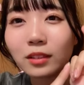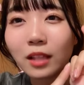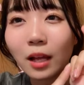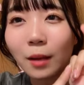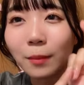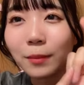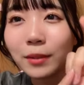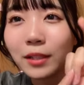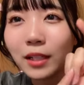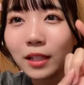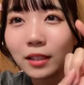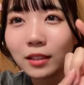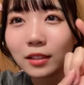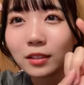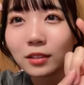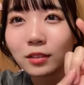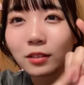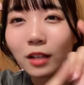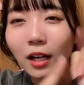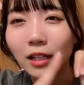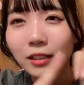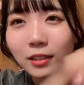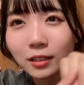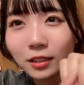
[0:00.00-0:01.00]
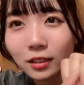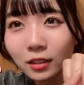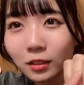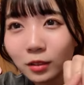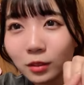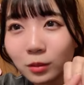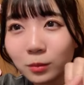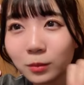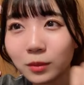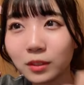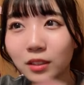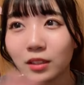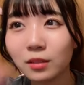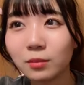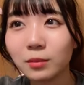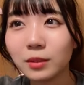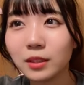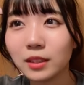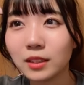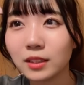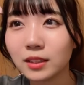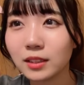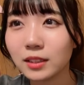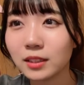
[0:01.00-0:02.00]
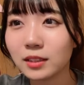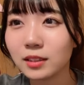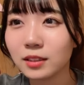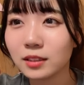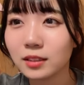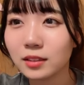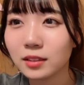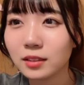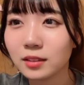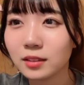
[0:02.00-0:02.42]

ダメなんですよ熱いのもダメだし